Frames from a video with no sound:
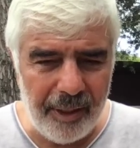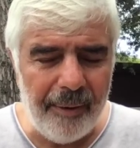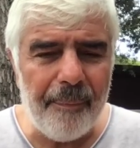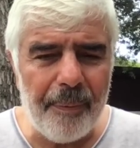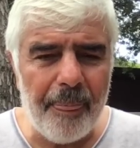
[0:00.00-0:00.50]
ve
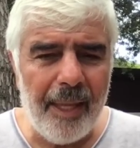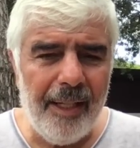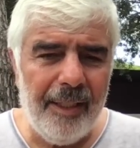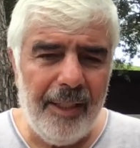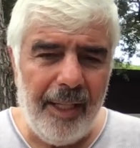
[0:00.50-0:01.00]

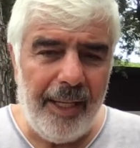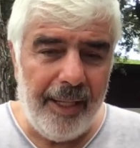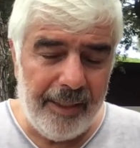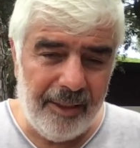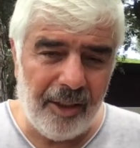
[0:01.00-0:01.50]

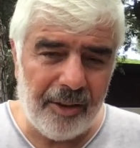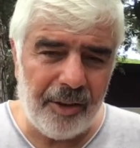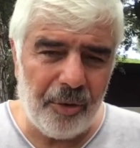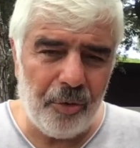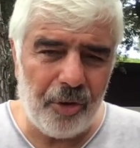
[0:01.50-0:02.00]

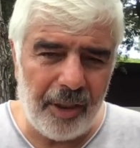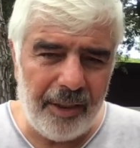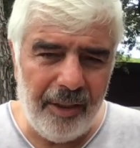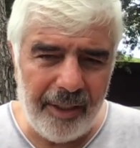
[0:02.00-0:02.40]
Irak'ta da güçlerini